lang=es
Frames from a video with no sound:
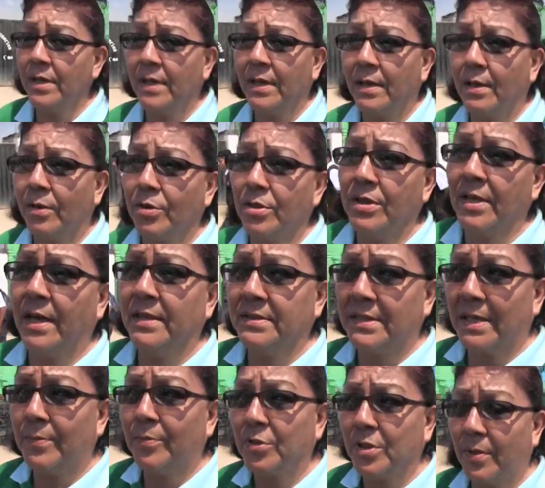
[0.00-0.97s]
y hoy día
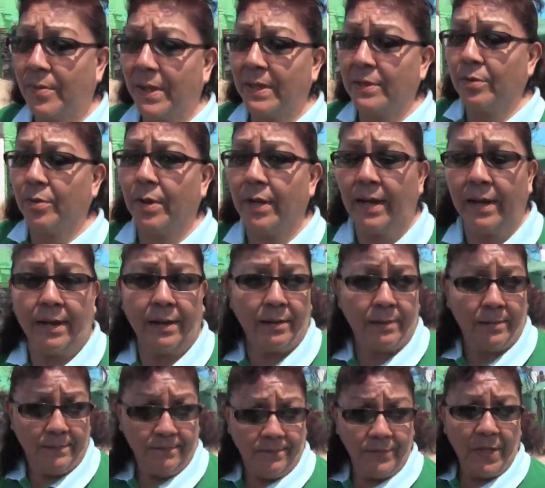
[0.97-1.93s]
estamos llevando
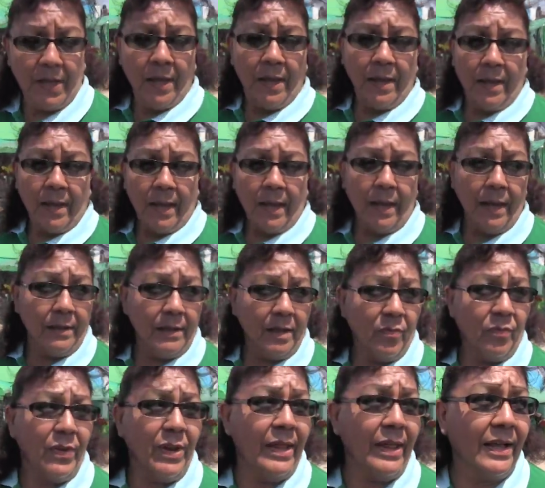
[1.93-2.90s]
el el
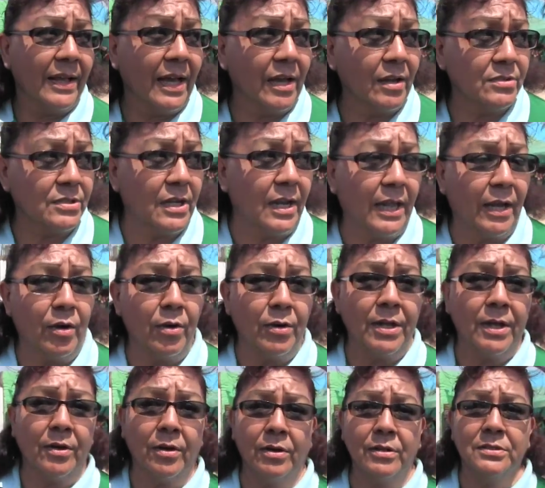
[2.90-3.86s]
desfile de carros
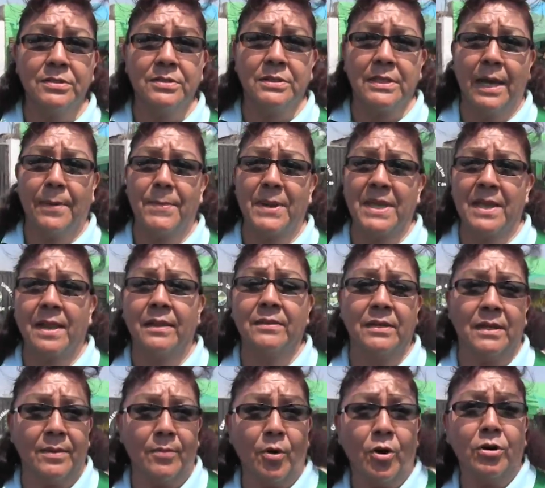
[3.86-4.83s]
alegóricos. Ya mañana
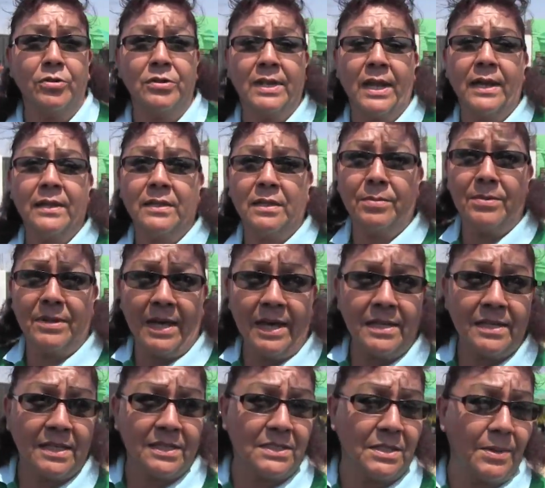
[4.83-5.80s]
tenemos otras
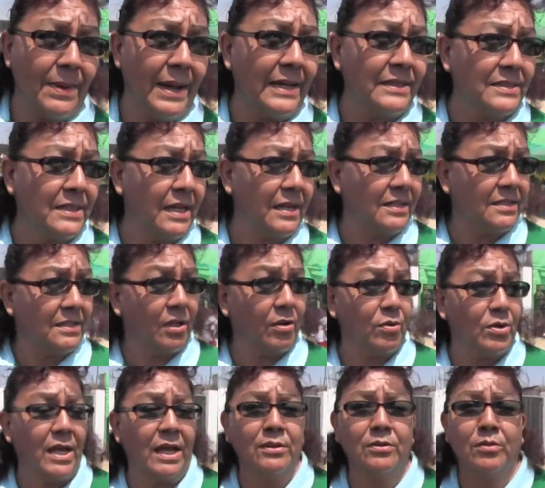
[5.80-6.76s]
actividades que se van a estar
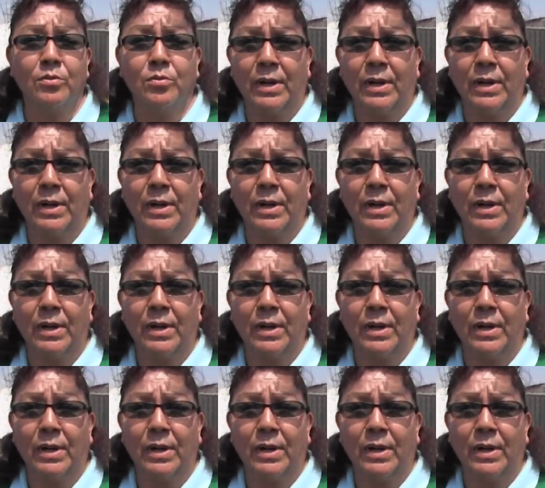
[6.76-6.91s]
desarrollando